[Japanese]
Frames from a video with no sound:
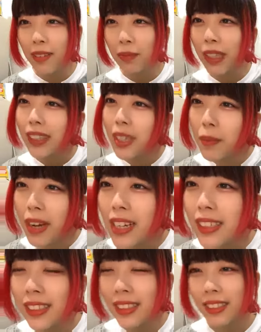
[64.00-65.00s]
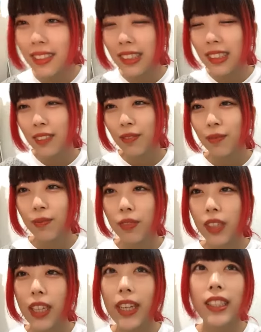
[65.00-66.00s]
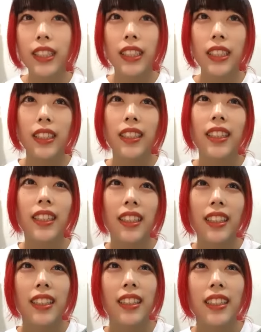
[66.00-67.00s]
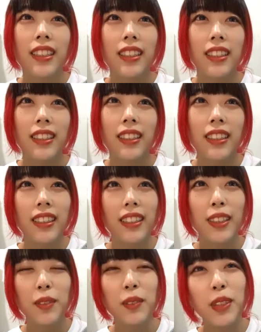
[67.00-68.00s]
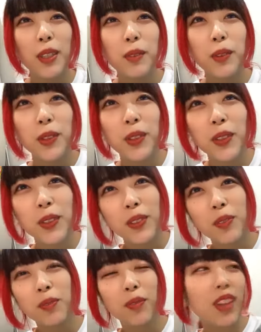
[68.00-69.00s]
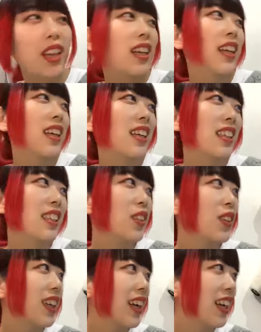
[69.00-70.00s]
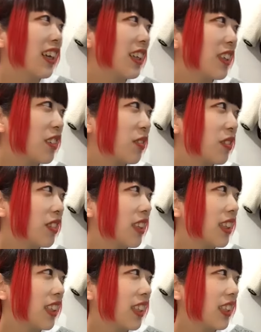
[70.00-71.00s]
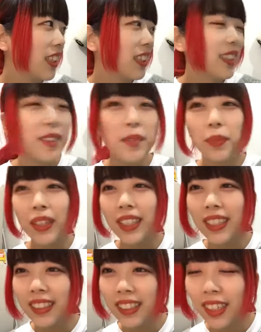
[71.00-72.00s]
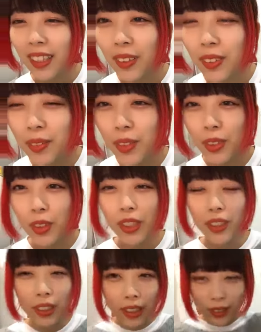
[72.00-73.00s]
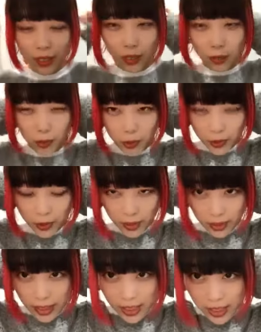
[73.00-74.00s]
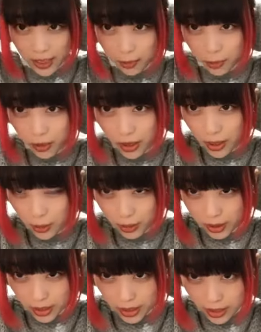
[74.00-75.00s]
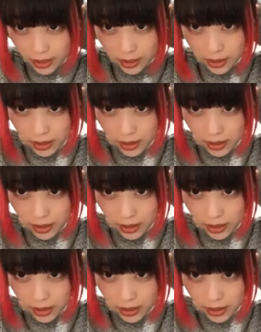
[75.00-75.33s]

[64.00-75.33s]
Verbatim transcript: い待ってます誰ヘイチ大丈夫いつも寝坊の人だから心配なんだけどちょっとヒューリックもエイジアンも来てほしい